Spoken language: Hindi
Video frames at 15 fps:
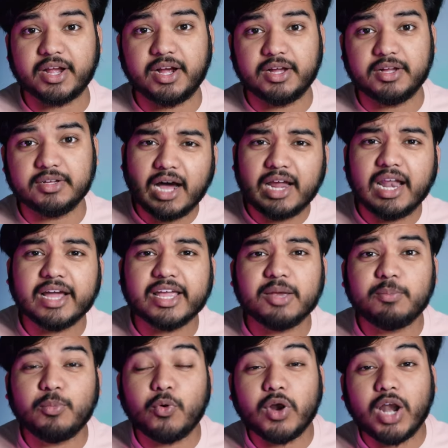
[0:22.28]
पड़ेगा
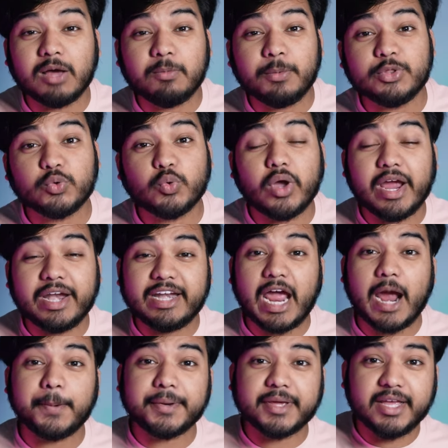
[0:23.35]
हालांकि भोला में तुमको
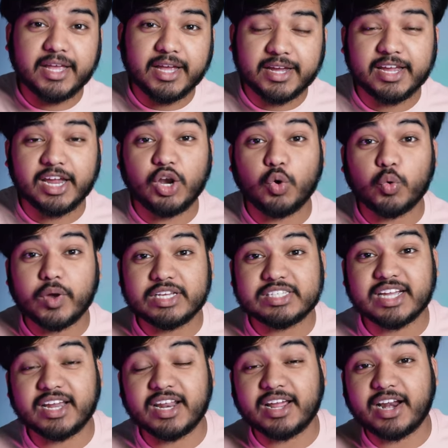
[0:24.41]
अडेप्ट की गई है
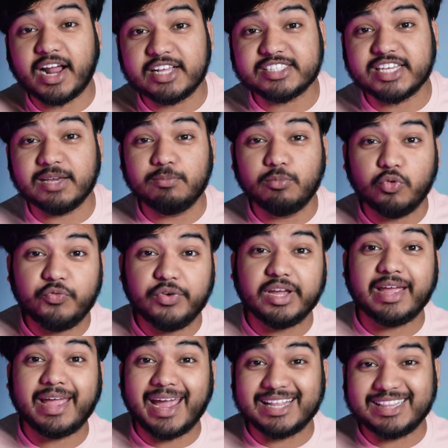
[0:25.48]
लोकेश करेग राज की मूवी
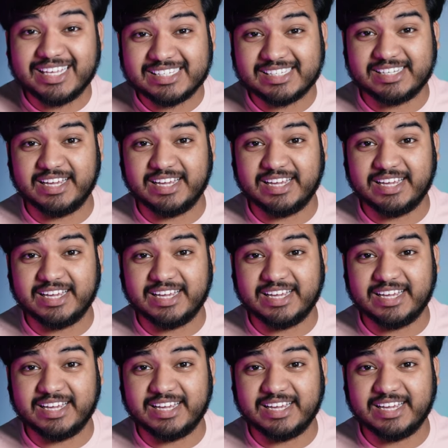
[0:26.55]
कैथी